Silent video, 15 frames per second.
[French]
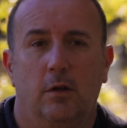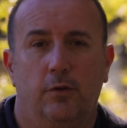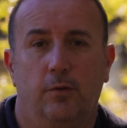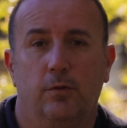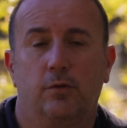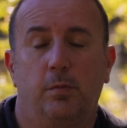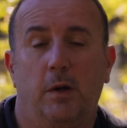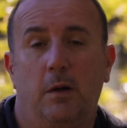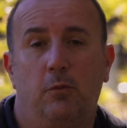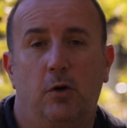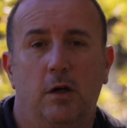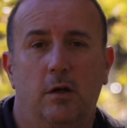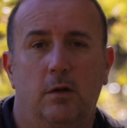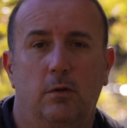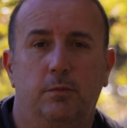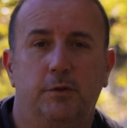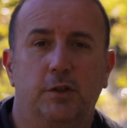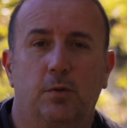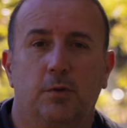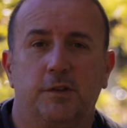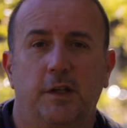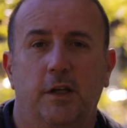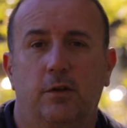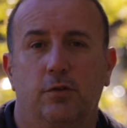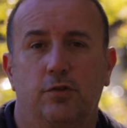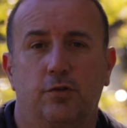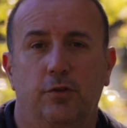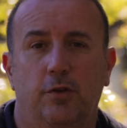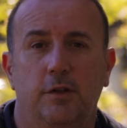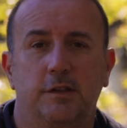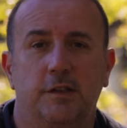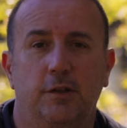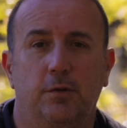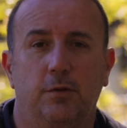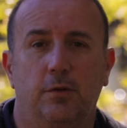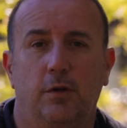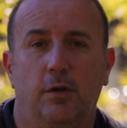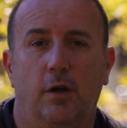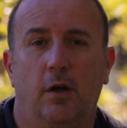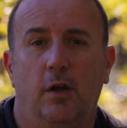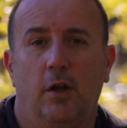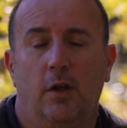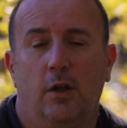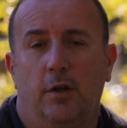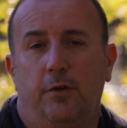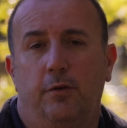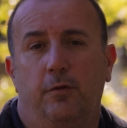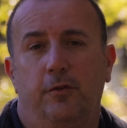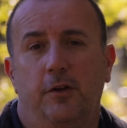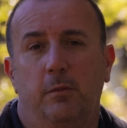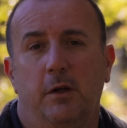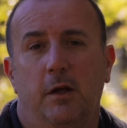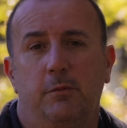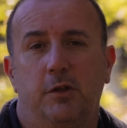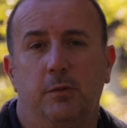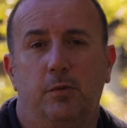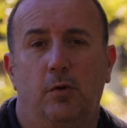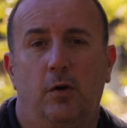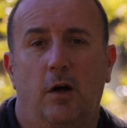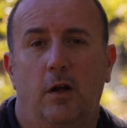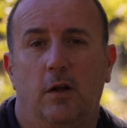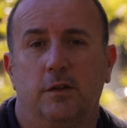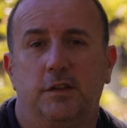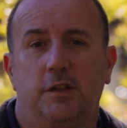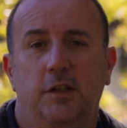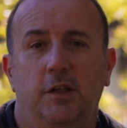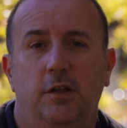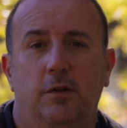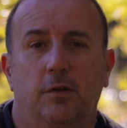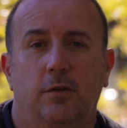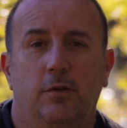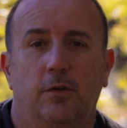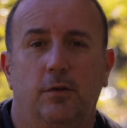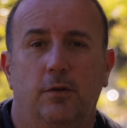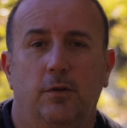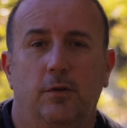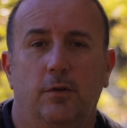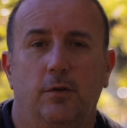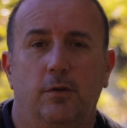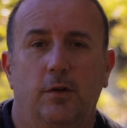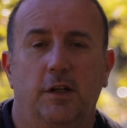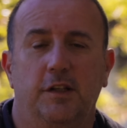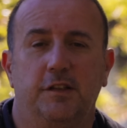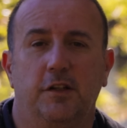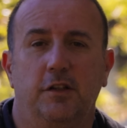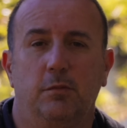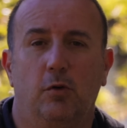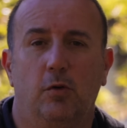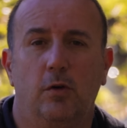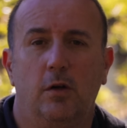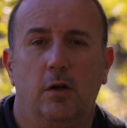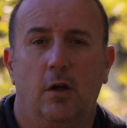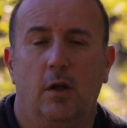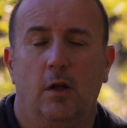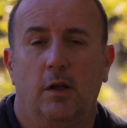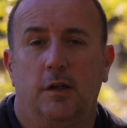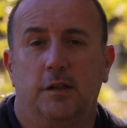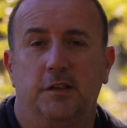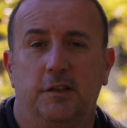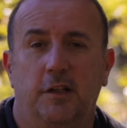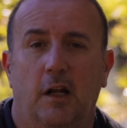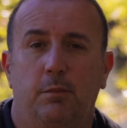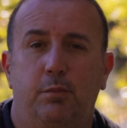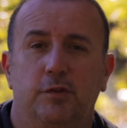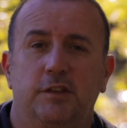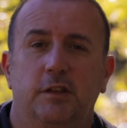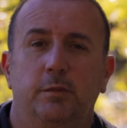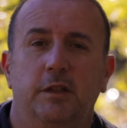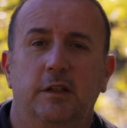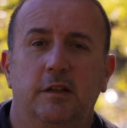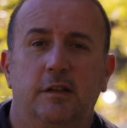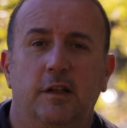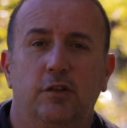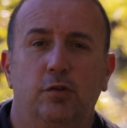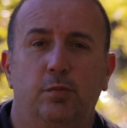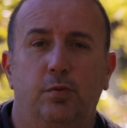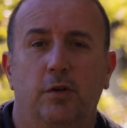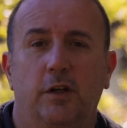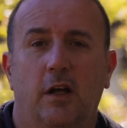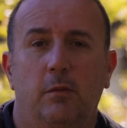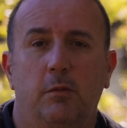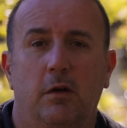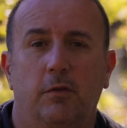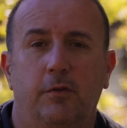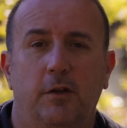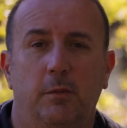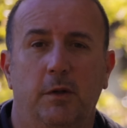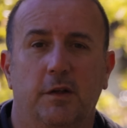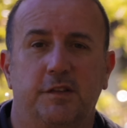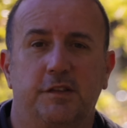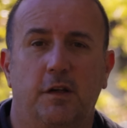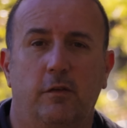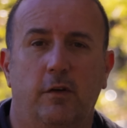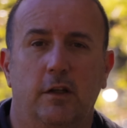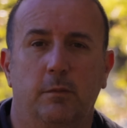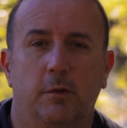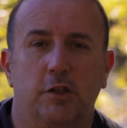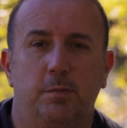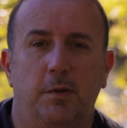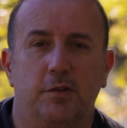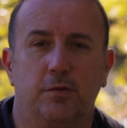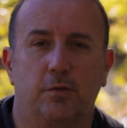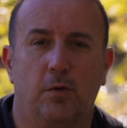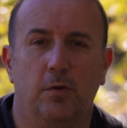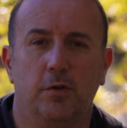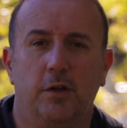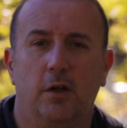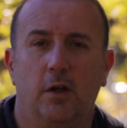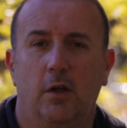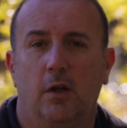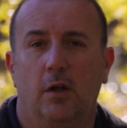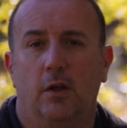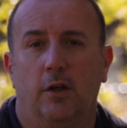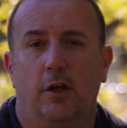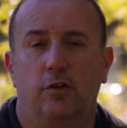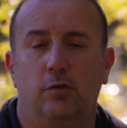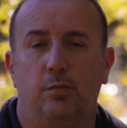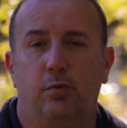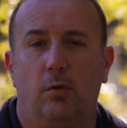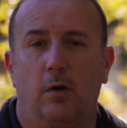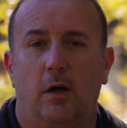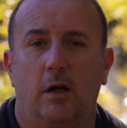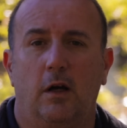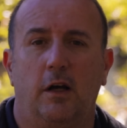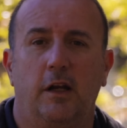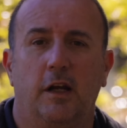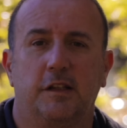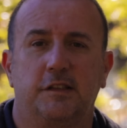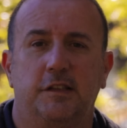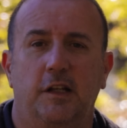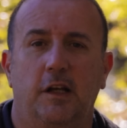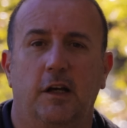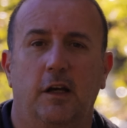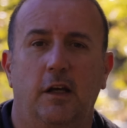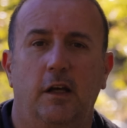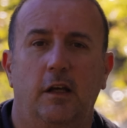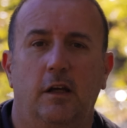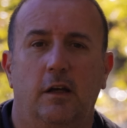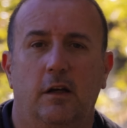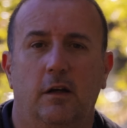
Donc ben, moi, le petit conseil que je te donne, c'est de, de, filmer un petit peu au ralenti les animaux. Si tu as la possibilité, tu peux également filmer en 120 images par seconde et tu pourras réaccélérer